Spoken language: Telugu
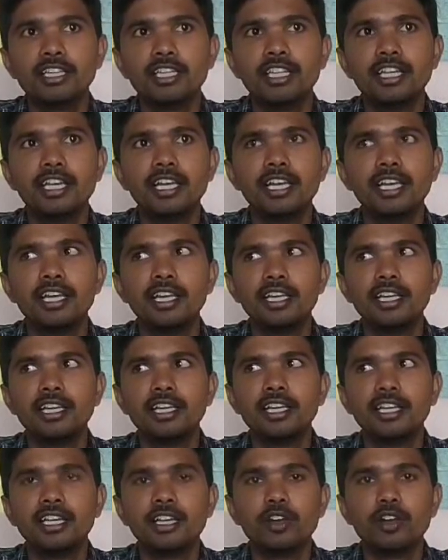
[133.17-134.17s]

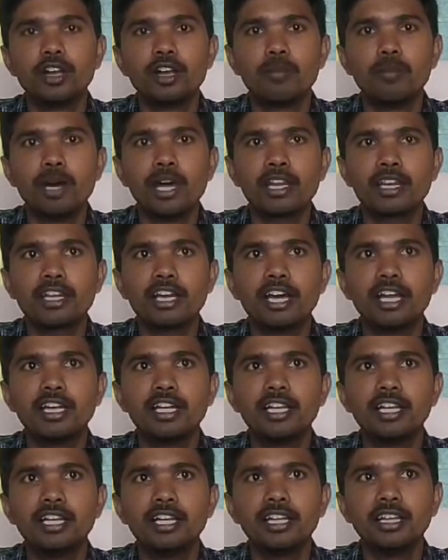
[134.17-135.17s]
ఈ యొక్క
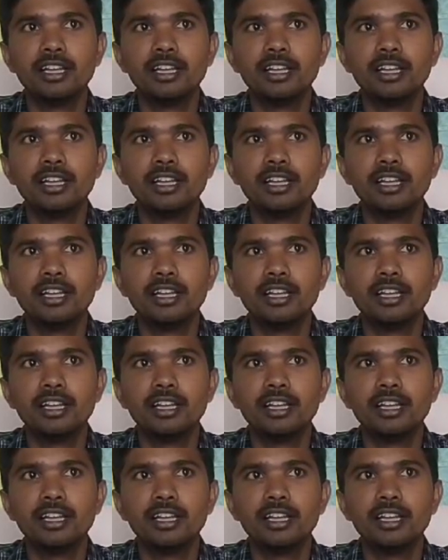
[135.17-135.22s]
మార్గాన్ని